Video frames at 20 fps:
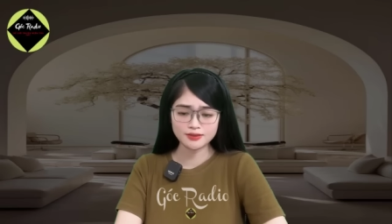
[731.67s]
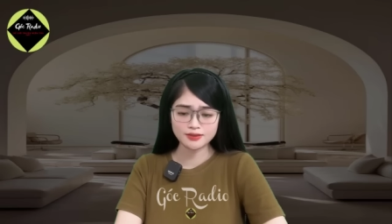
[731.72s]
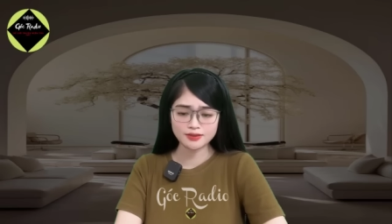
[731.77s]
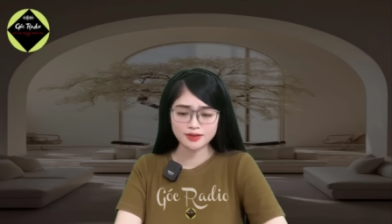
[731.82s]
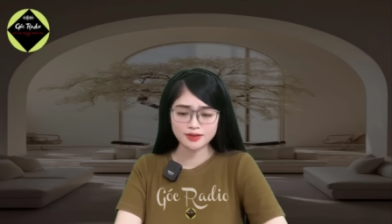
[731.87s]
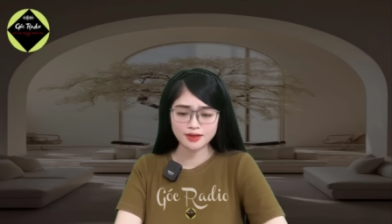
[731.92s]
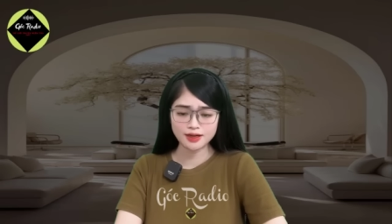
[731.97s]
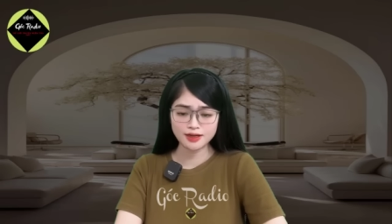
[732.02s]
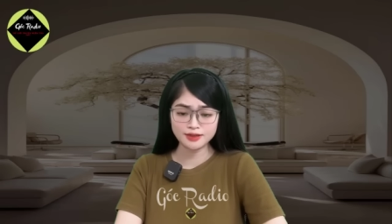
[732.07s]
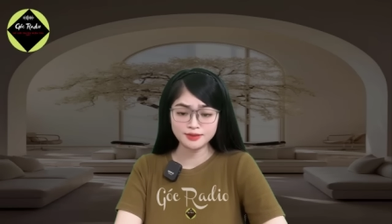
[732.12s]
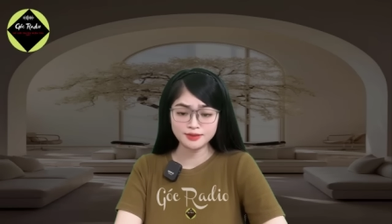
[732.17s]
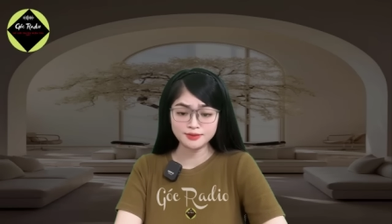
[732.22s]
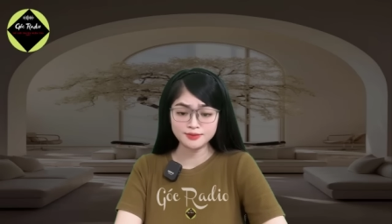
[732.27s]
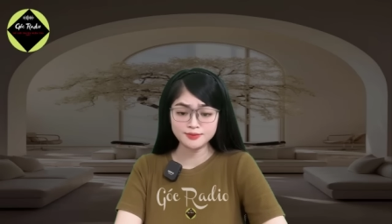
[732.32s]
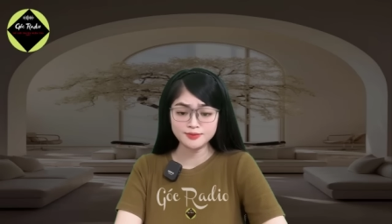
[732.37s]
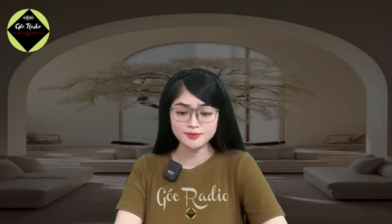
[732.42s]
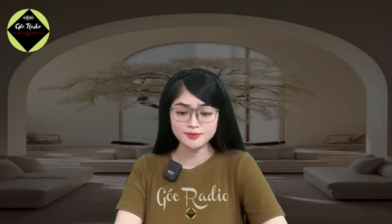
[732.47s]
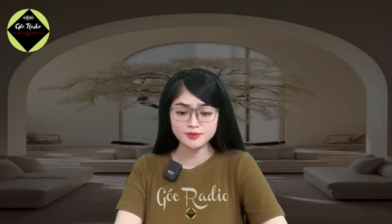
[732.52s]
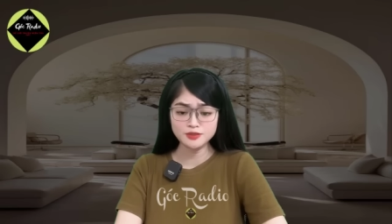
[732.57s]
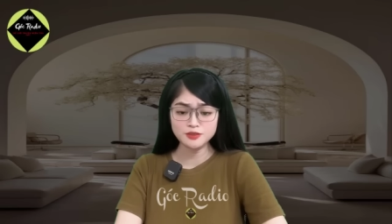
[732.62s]
Anh
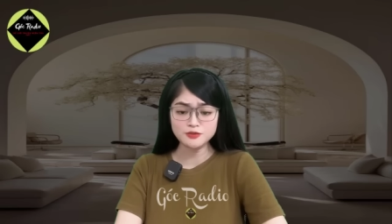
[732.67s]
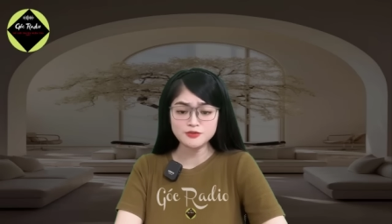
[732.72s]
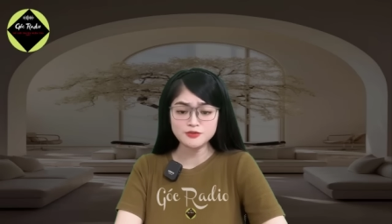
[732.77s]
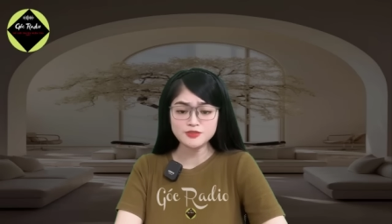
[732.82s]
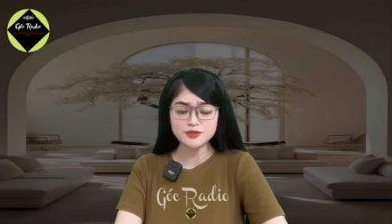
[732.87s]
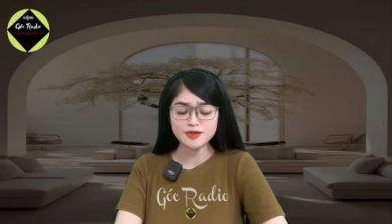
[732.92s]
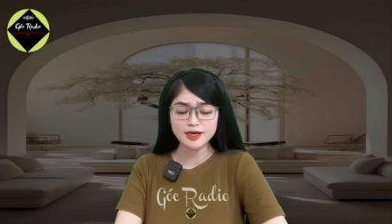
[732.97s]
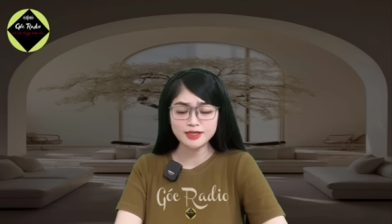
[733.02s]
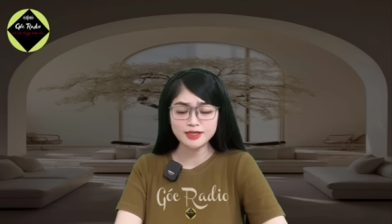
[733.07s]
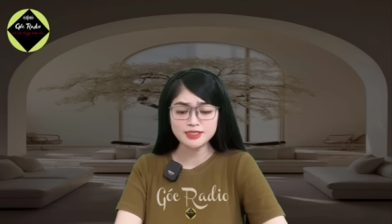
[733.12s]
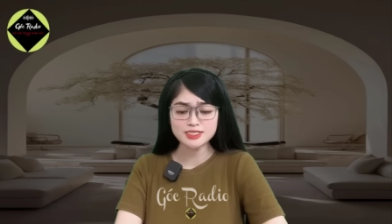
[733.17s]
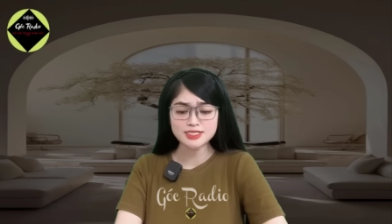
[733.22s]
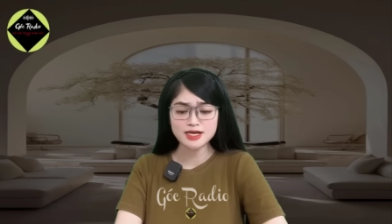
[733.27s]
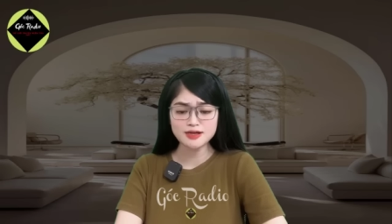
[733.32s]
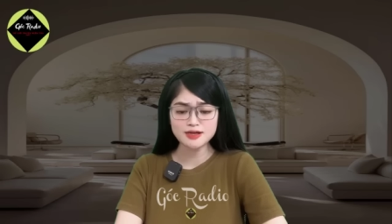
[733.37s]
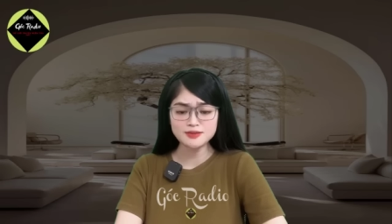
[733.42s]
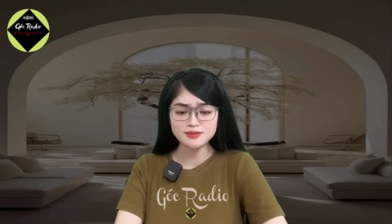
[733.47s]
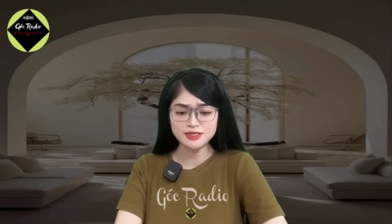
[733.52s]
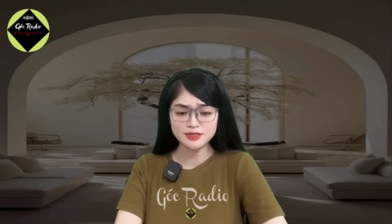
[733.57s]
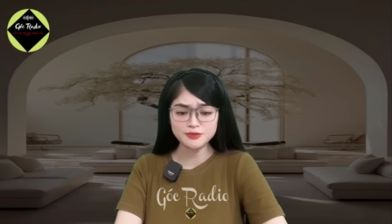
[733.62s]
đứng dưới ánh
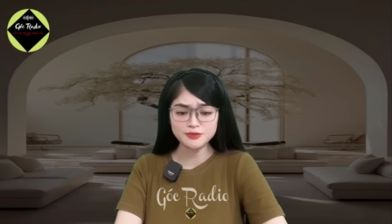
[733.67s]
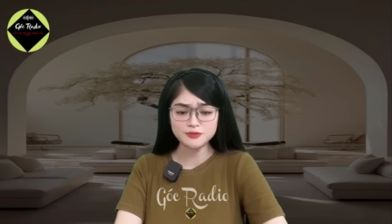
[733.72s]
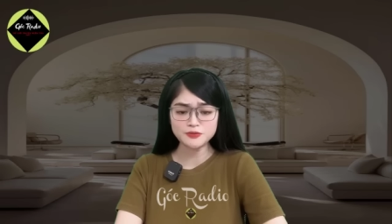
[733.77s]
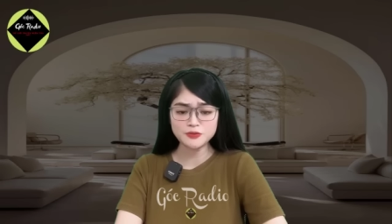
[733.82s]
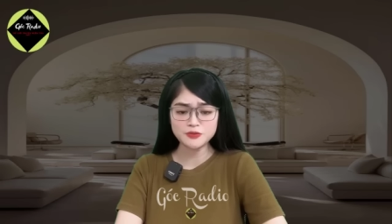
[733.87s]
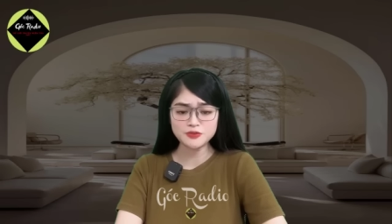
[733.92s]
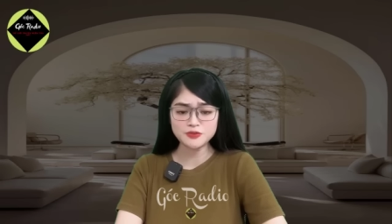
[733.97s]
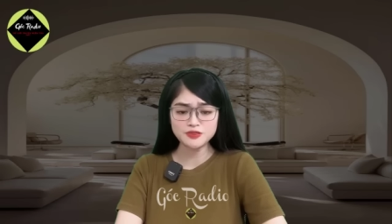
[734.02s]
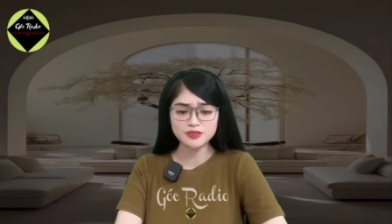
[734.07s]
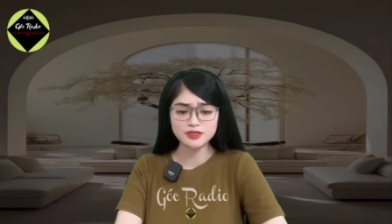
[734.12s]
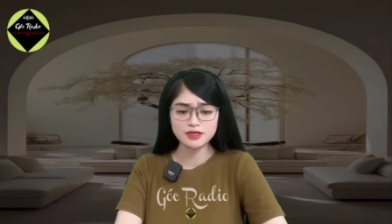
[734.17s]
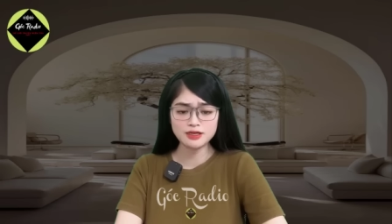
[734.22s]
trăng nhìn tôi.